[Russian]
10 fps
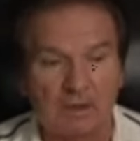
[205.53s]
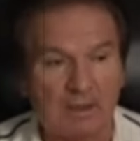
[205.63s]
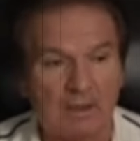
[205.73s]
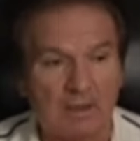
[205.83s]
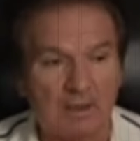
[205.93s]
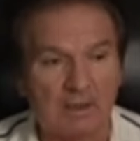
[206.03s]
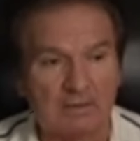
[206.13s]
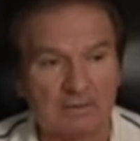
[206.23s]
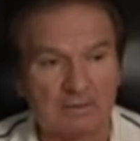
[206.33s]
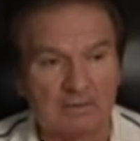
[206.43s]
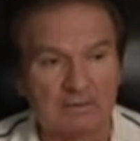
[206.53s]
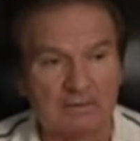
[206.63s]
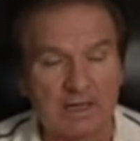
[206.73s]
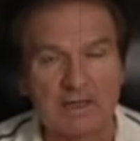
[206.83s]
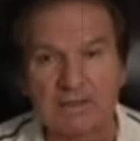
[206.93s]
э,
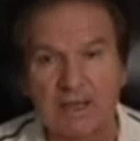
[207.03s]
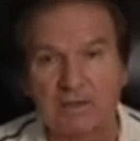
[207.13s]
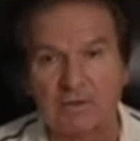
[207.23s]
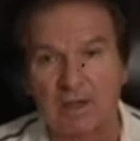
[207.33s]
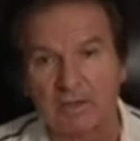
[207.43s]
транзакцию,